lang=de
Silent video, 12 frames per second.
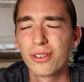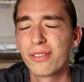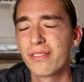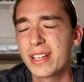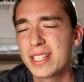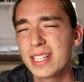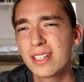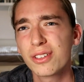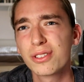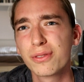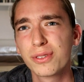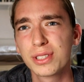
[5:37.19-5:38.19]
Und was ich auch
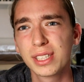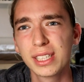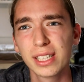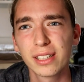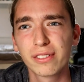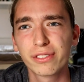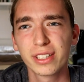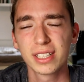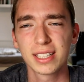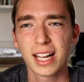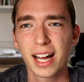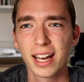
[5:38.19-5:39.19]
so frustrierend
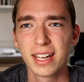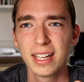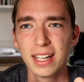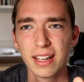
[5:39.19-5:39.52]
finde daran,